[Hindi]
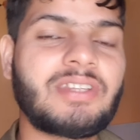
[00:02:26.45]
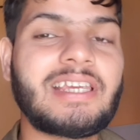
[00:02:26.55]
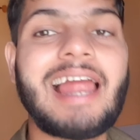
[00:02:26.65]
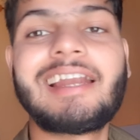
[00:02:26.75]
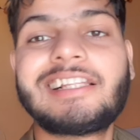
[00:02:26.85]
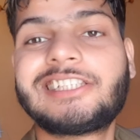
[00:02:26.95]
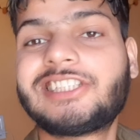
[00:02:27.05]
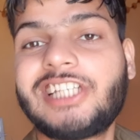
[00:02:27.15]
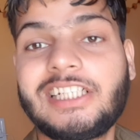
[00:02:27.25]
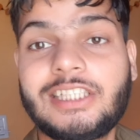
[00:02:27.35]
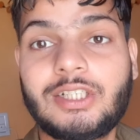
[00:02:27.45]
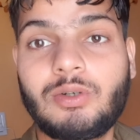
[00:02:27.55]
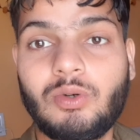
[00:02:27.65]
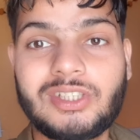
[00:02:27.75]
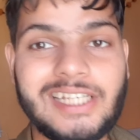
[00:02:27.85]
कैंडलस्टिक
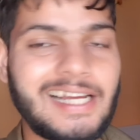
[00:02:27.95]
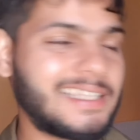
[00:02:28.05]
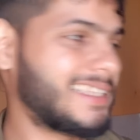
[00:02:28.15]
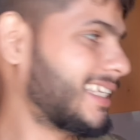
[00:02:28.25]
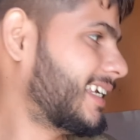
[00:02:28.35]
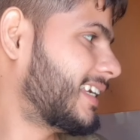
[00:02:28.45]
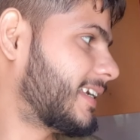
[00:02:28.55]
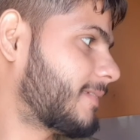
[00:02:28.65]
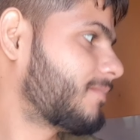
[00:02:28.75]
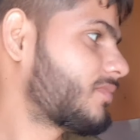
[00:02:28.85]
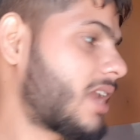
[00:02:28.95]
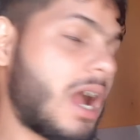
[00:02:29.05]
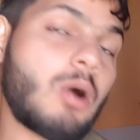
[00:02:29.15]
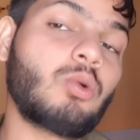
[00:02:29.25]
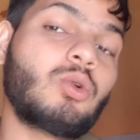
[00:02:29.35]
को जानते हैं
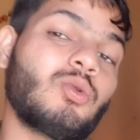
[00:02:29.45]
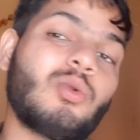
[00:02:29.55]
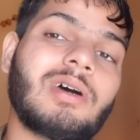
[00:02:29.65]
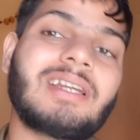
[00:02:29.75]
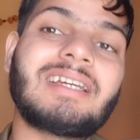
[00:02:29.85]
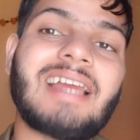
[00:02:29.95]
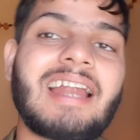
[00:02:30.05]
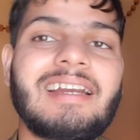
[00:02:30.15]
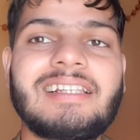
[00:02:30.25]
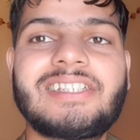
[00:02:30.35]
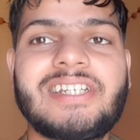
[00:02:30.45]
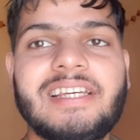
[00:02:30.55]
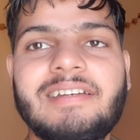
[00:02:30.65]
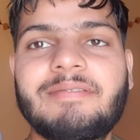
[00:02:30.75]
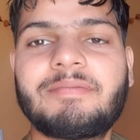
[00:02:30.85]
हाउ टू वर्क कैंडलस्टिक